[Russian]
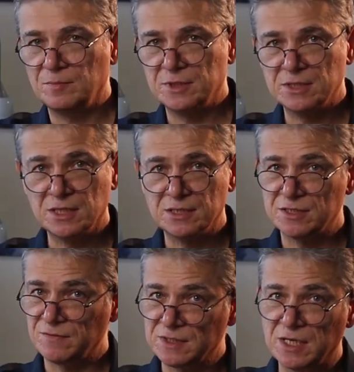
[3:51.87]

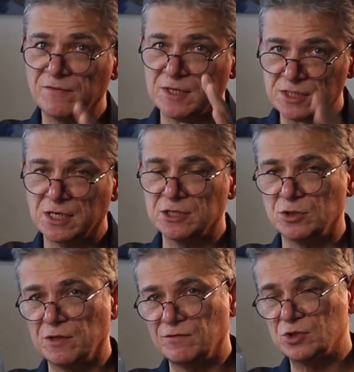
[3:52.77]
Присылайте свои заявки
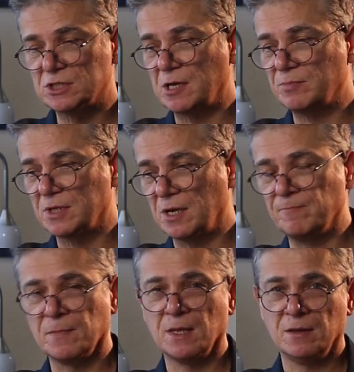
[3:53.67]
сразу на WhatsApp, я
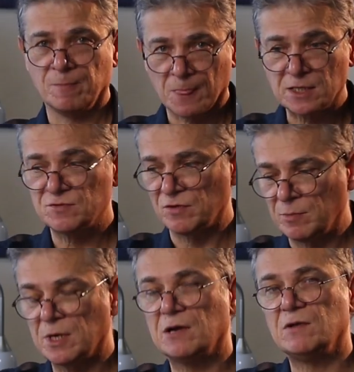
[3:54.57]

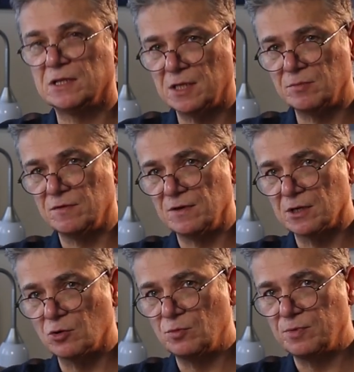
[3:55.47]
сформировал там две
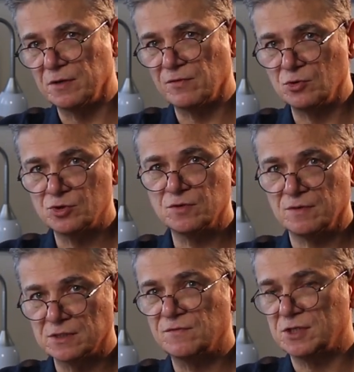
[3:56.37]
группы и включу
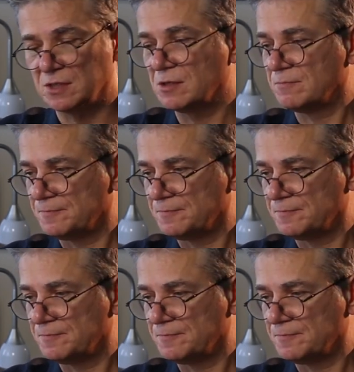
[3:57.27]
вас в чат.